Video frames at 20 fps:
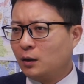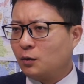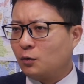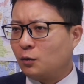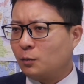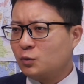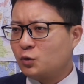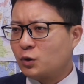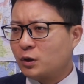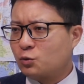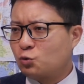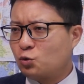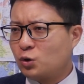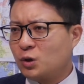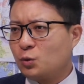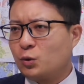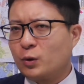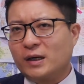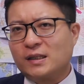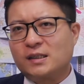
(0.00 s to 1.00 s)
我们觉得
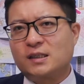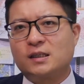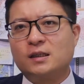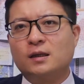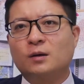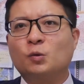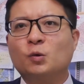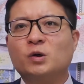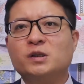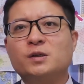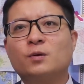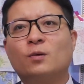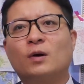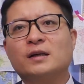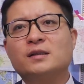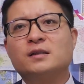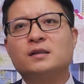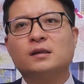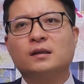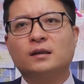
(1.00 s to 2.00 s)
最远期的国际
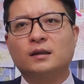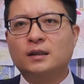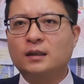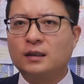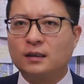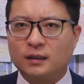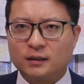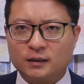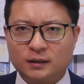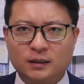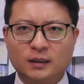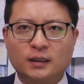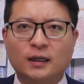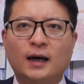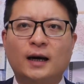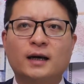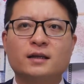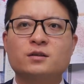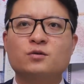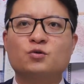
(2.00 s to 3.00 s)
环境肯定
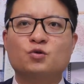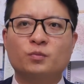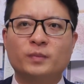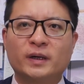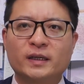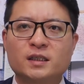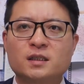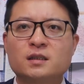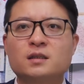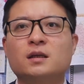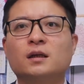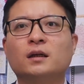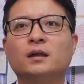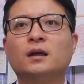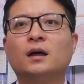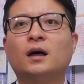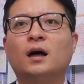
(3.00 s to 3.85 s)
还是中美竞争，